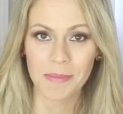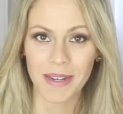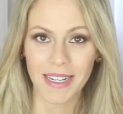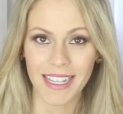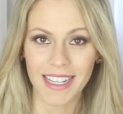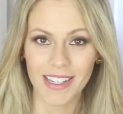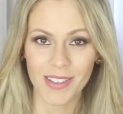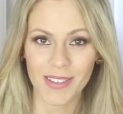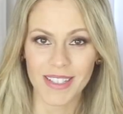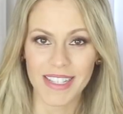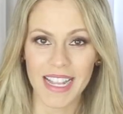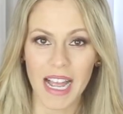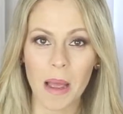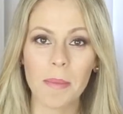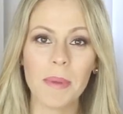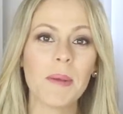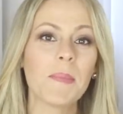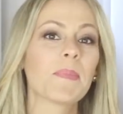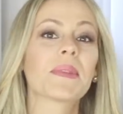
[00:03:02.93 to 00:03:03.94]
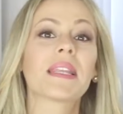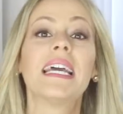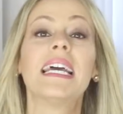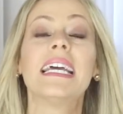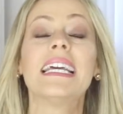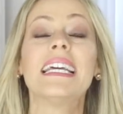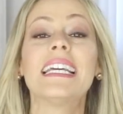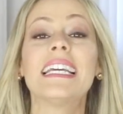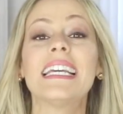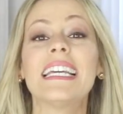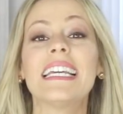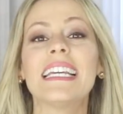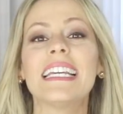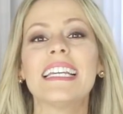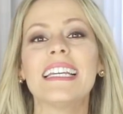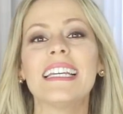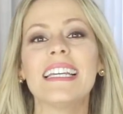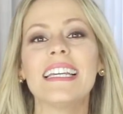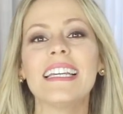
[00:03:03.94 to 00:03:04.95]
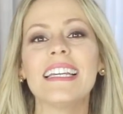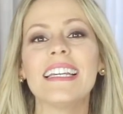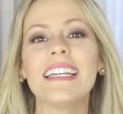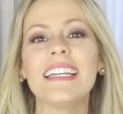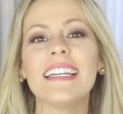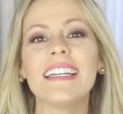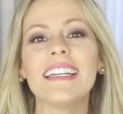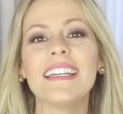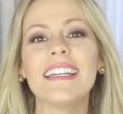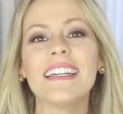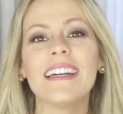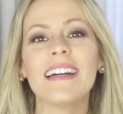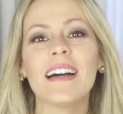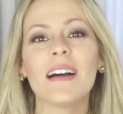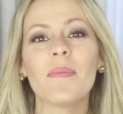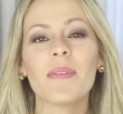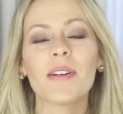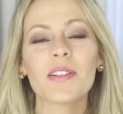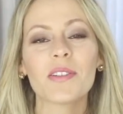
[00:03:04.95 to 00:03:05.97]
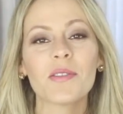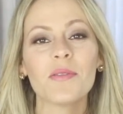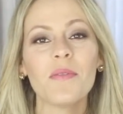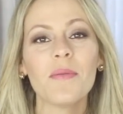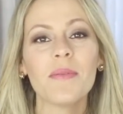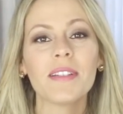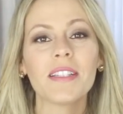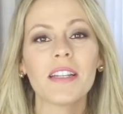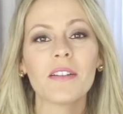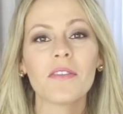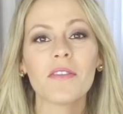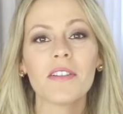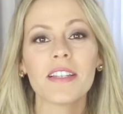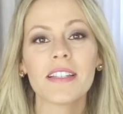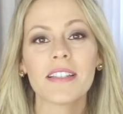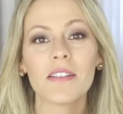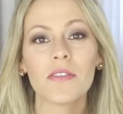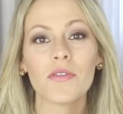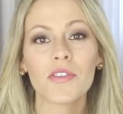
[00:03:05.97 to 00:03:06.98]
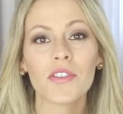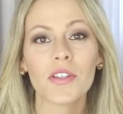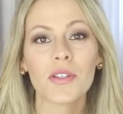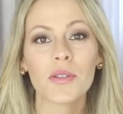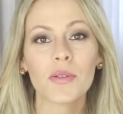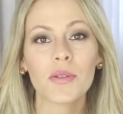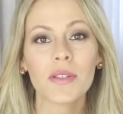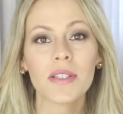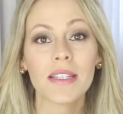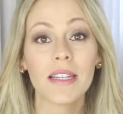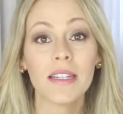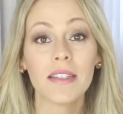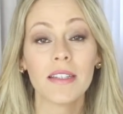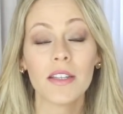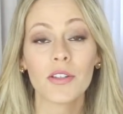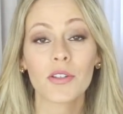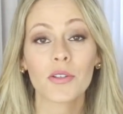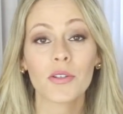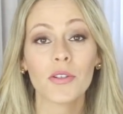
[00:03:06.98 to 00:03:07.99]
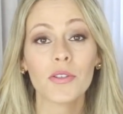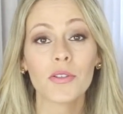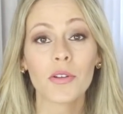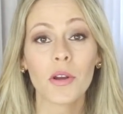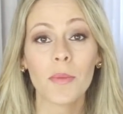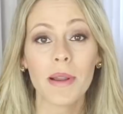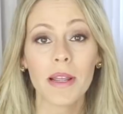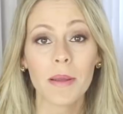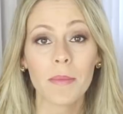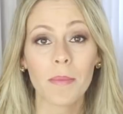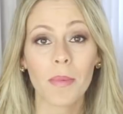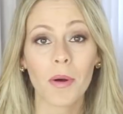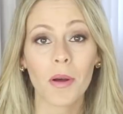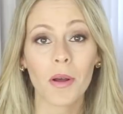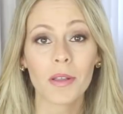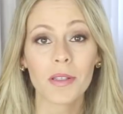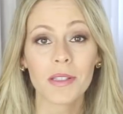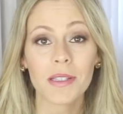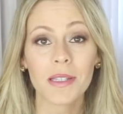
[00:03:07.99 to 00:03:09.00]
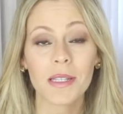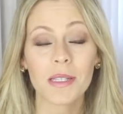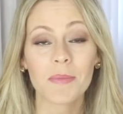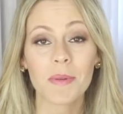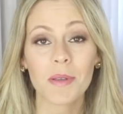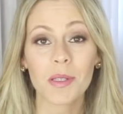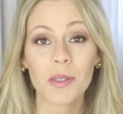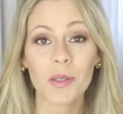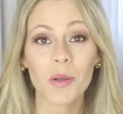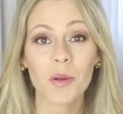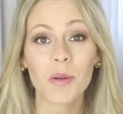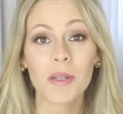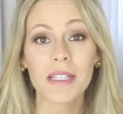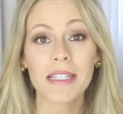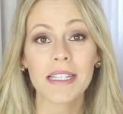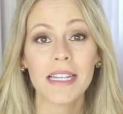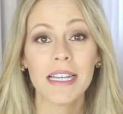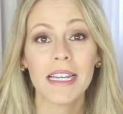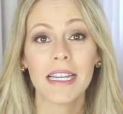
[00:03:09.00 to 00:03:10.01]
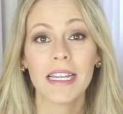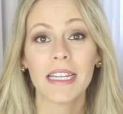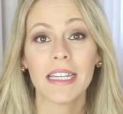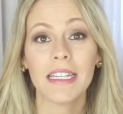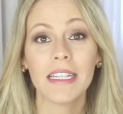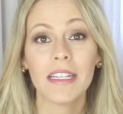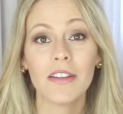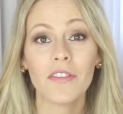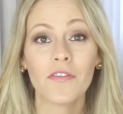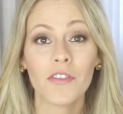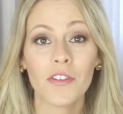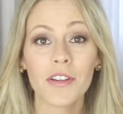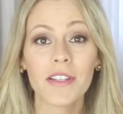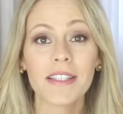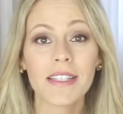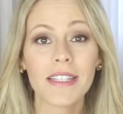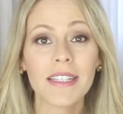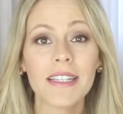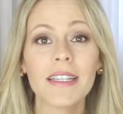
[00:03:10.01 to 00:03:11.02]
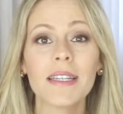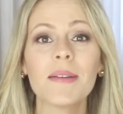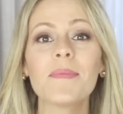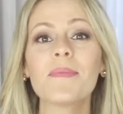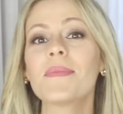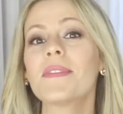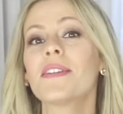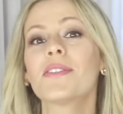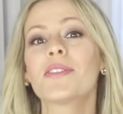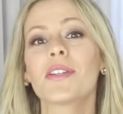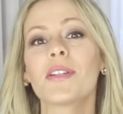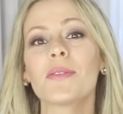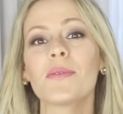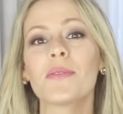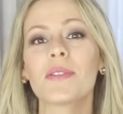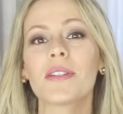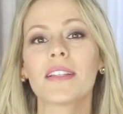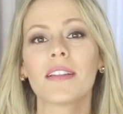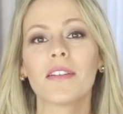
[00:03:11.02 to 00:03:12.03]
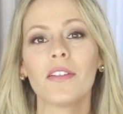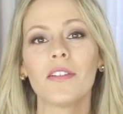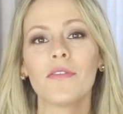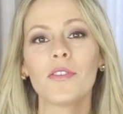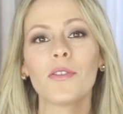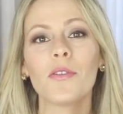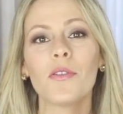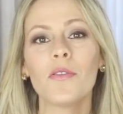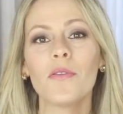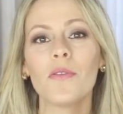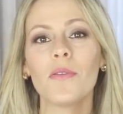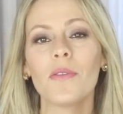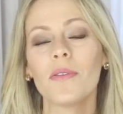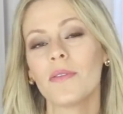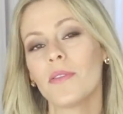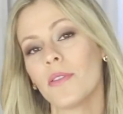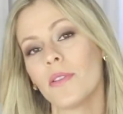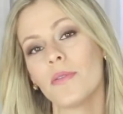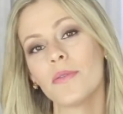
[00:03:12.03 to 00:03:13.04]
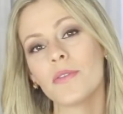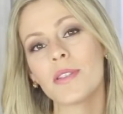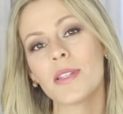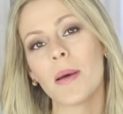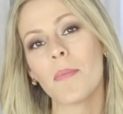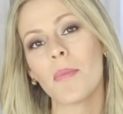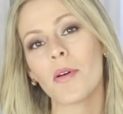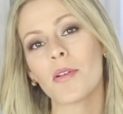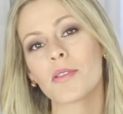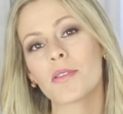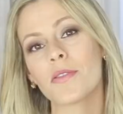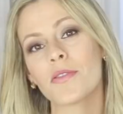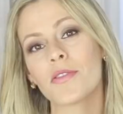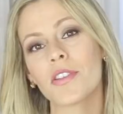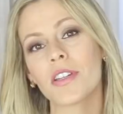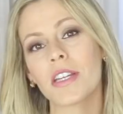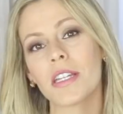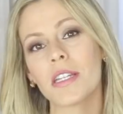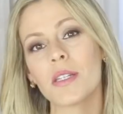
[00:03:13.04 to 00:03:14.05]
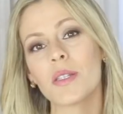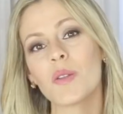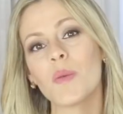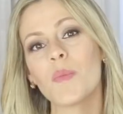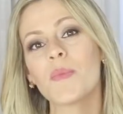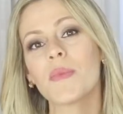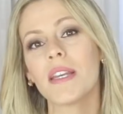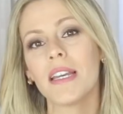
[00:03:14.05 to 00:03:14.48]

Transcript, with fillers: para quem não sabe. E a partir do momento que ele conheceu Jesus, ele deixou de cobrar impostos das pessoas e foi seguir Jesus. Então ele virou um, um dos apóstolos de Cristo